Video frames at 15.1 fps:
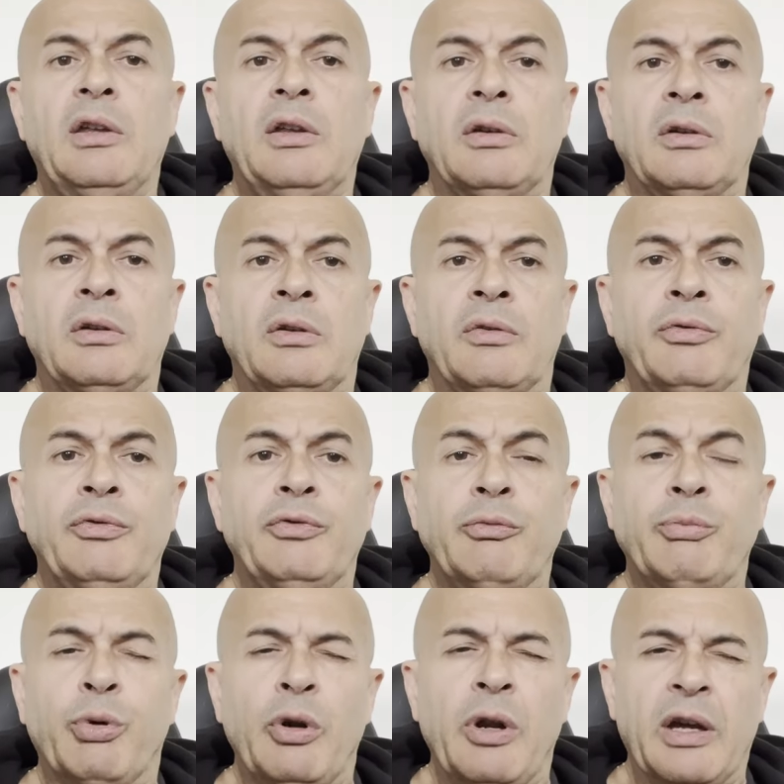Euh, vous vous
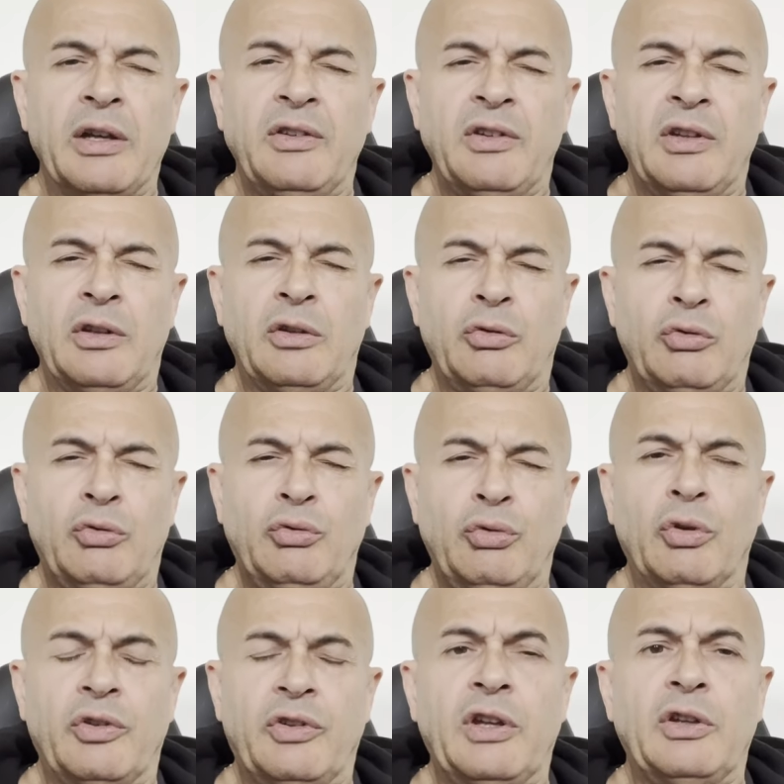polarisez
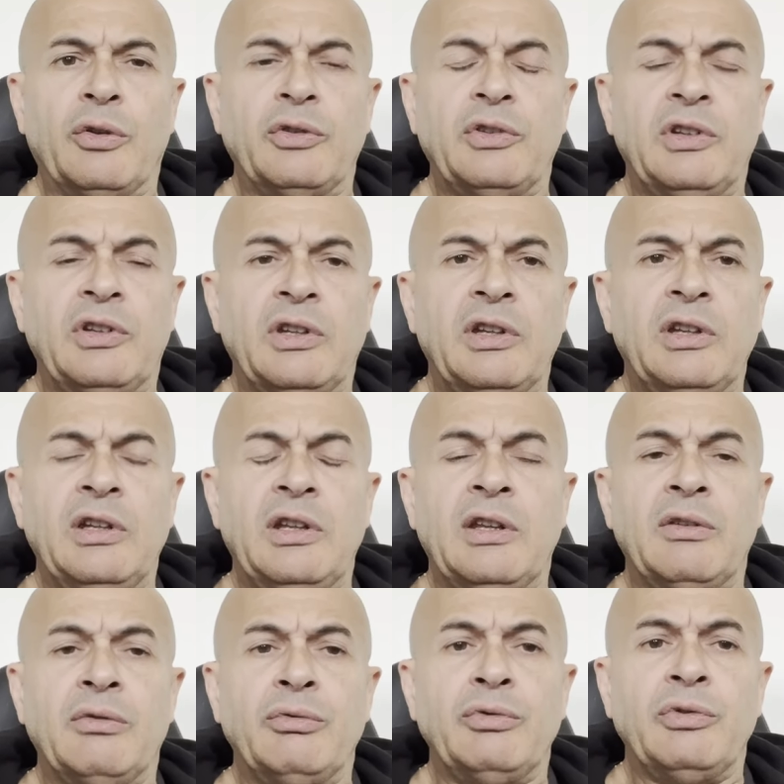sur cette
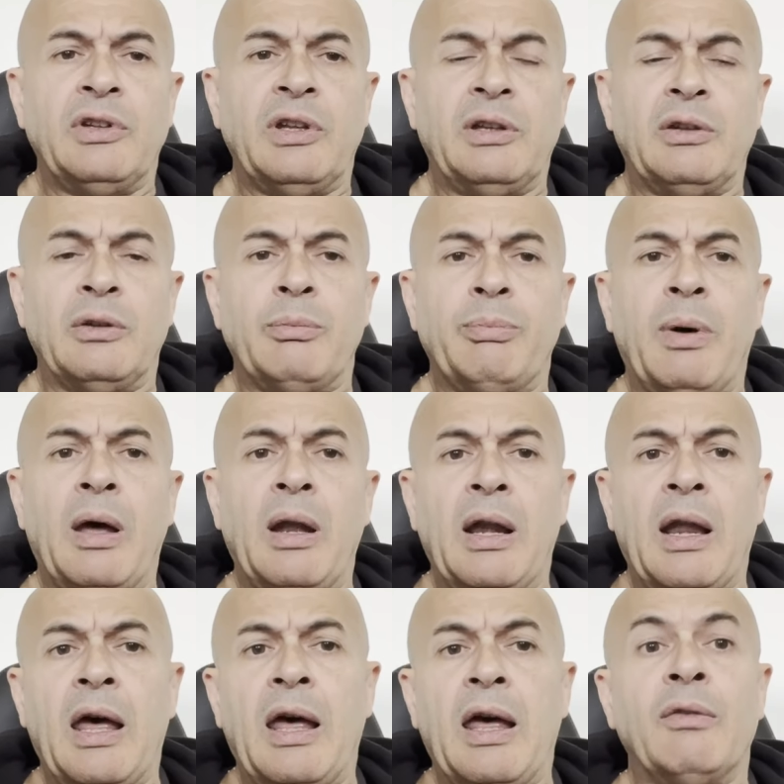entité et vous n'êtes pas
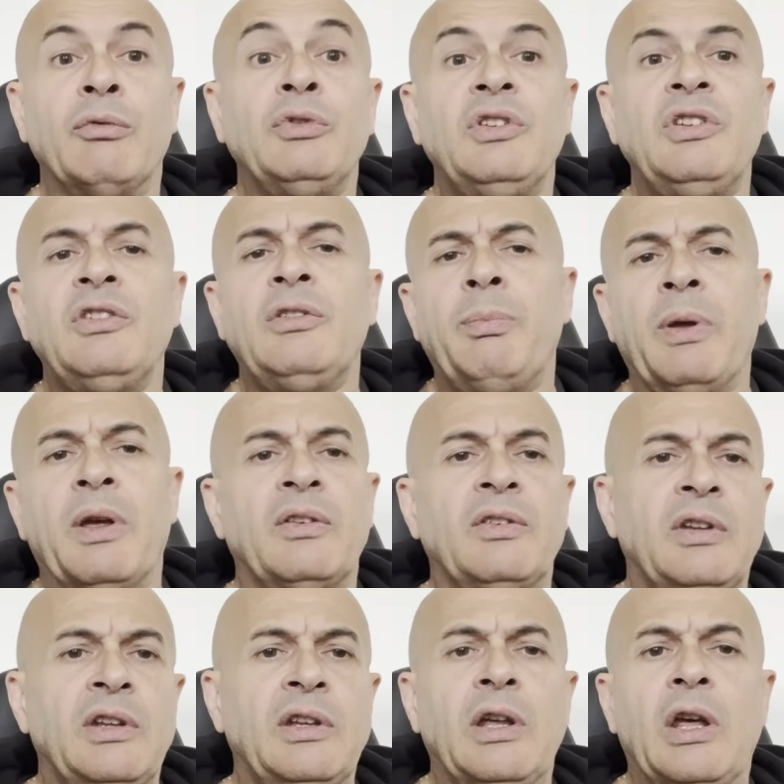là à vous
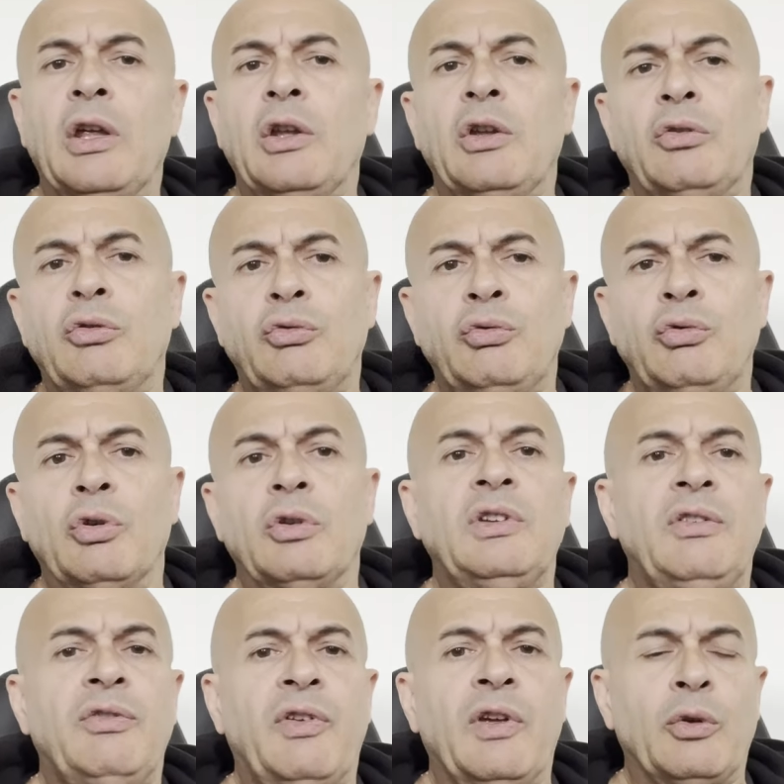disperser sur
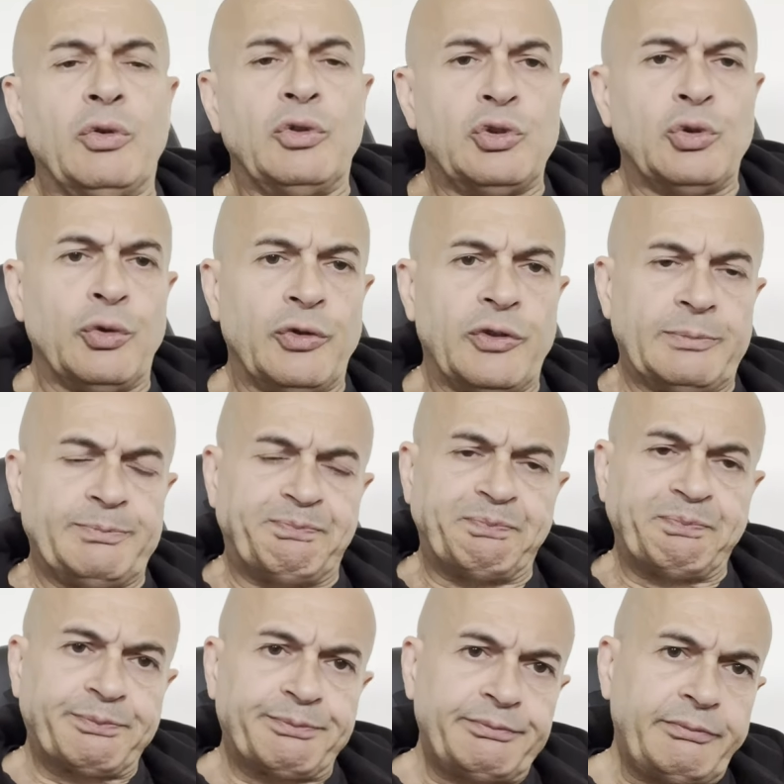différentes choses.
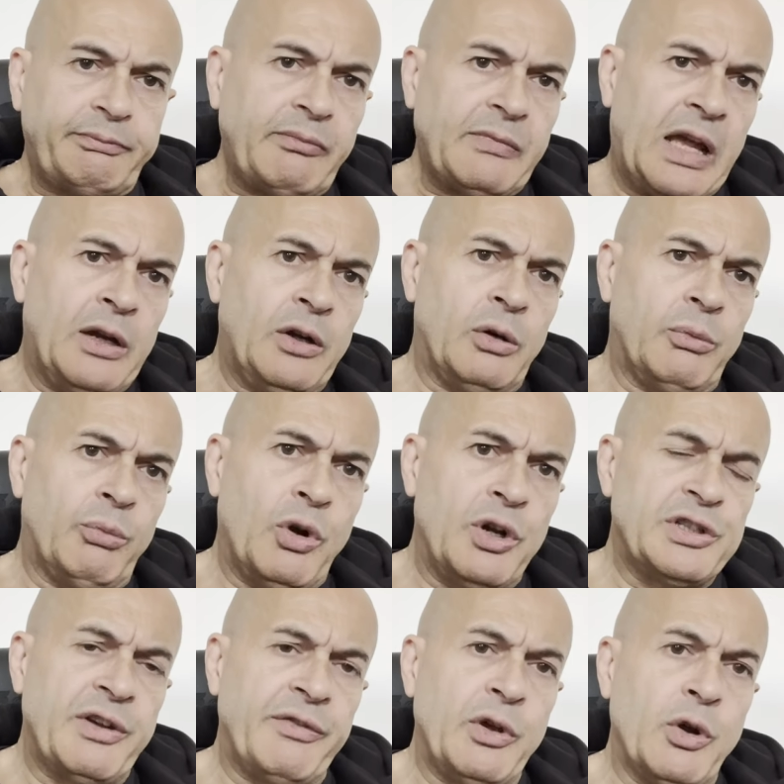Alors moi,
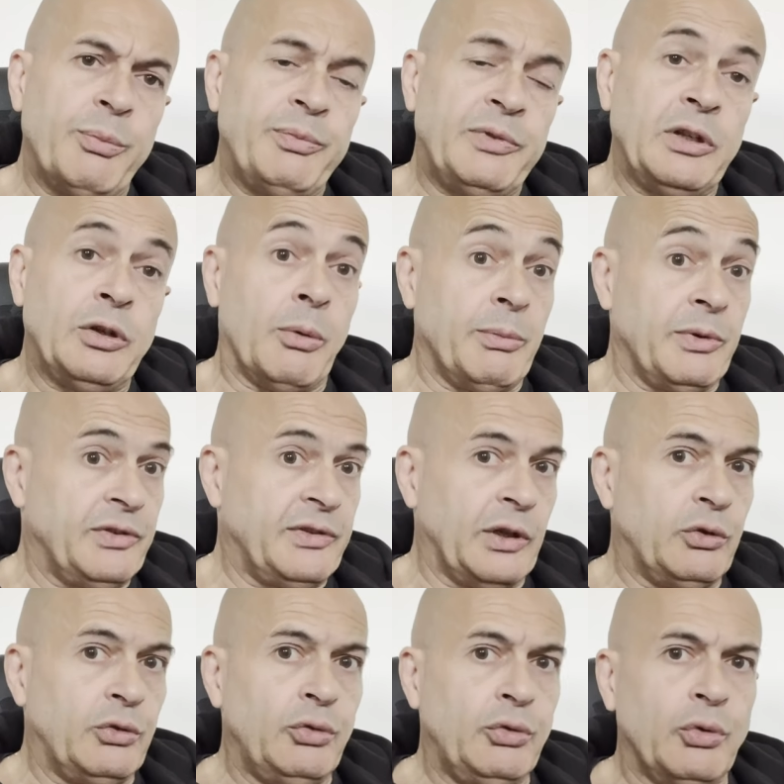j'avais opté dans mes
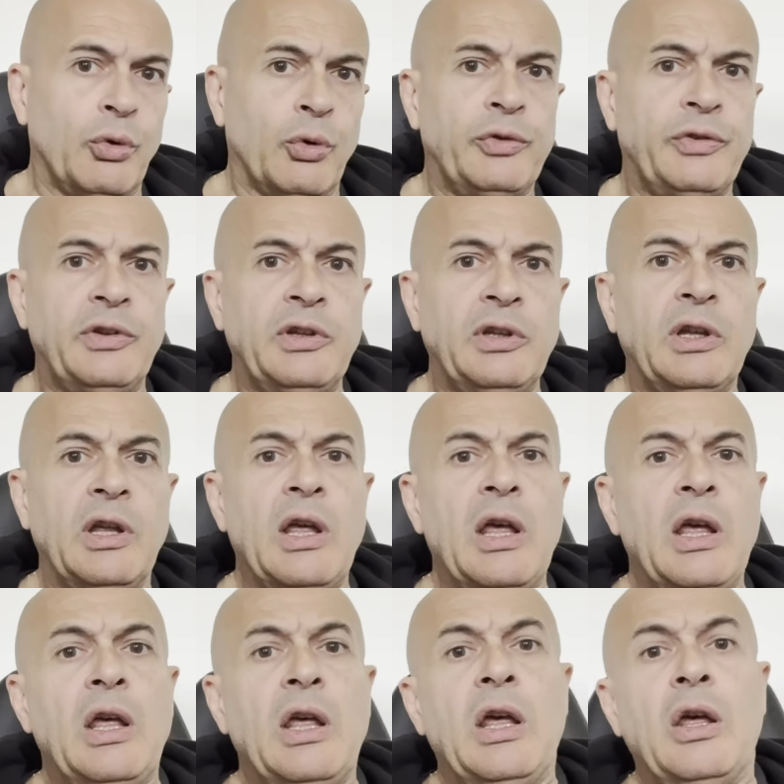statuts aussi,
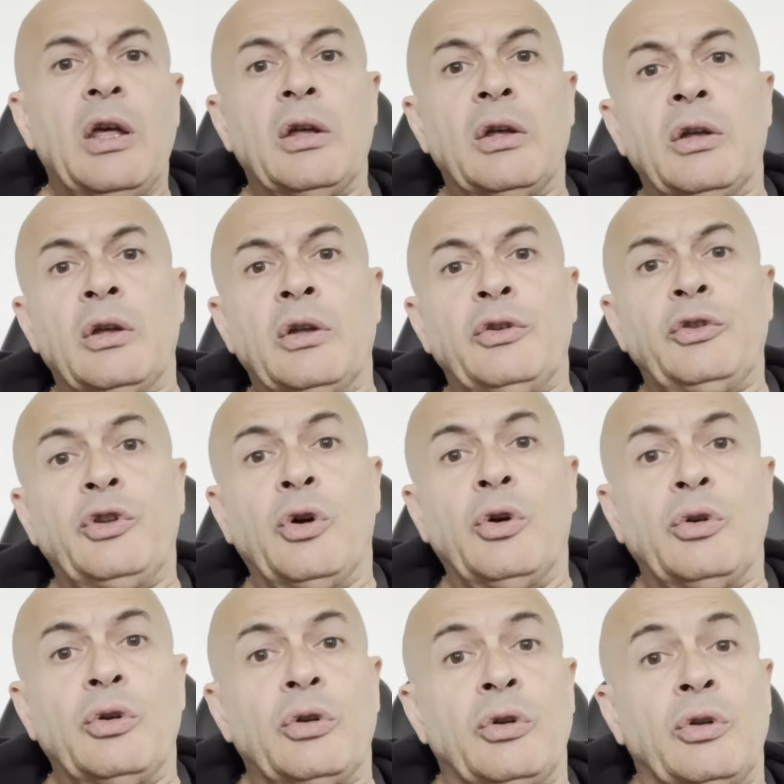euh,
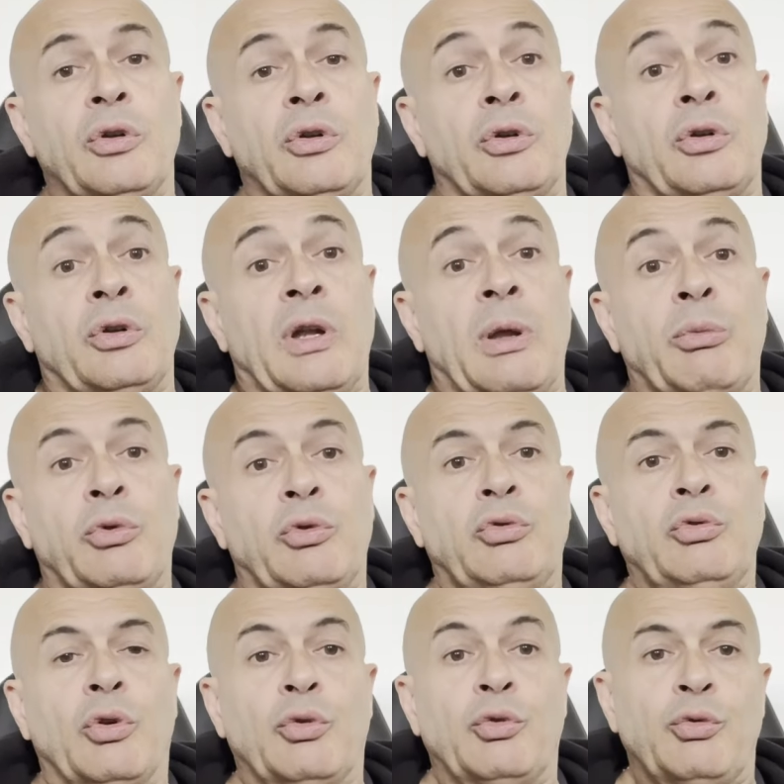dans euh, la
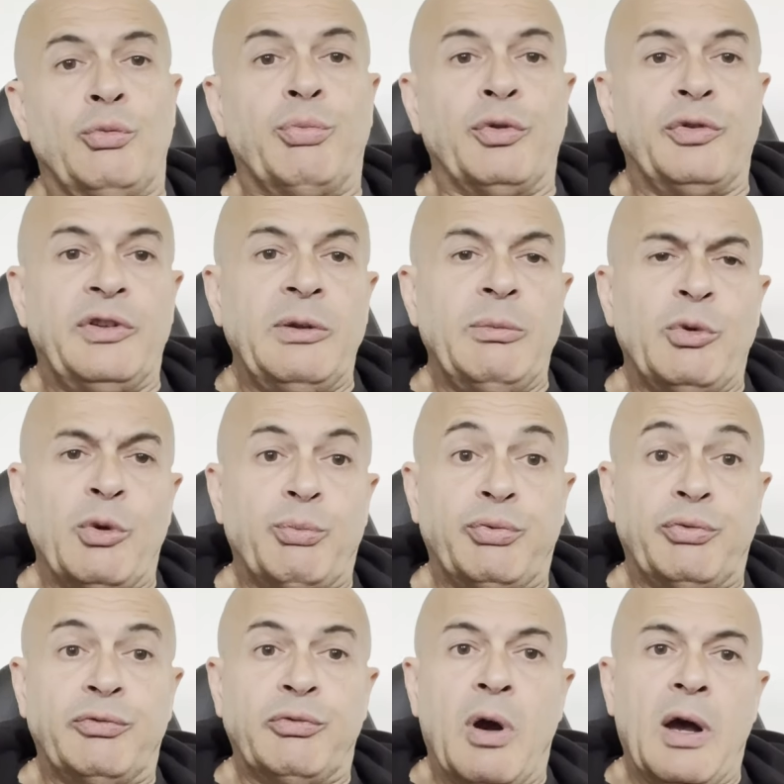mesure du possible, de
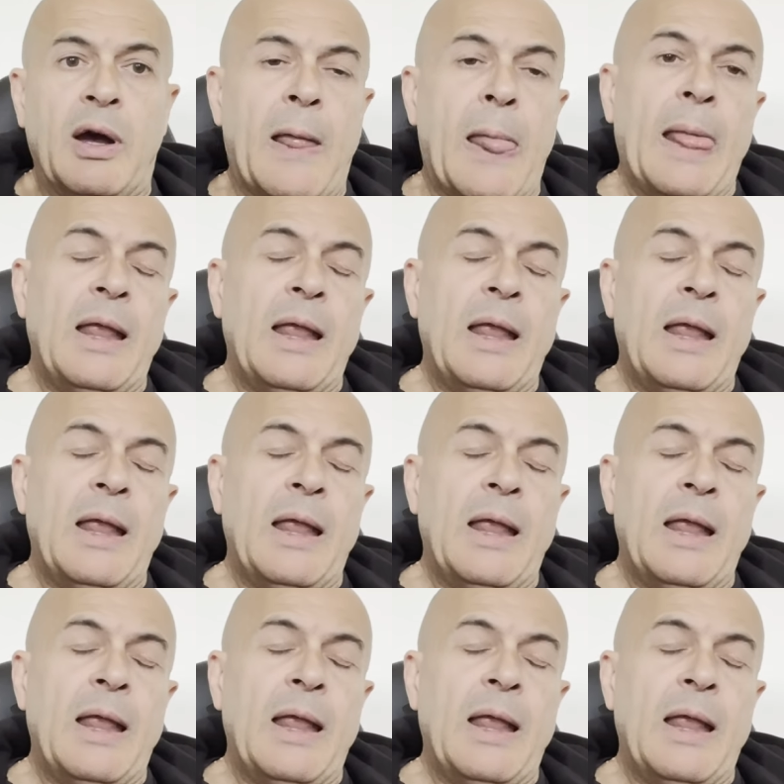pouvoir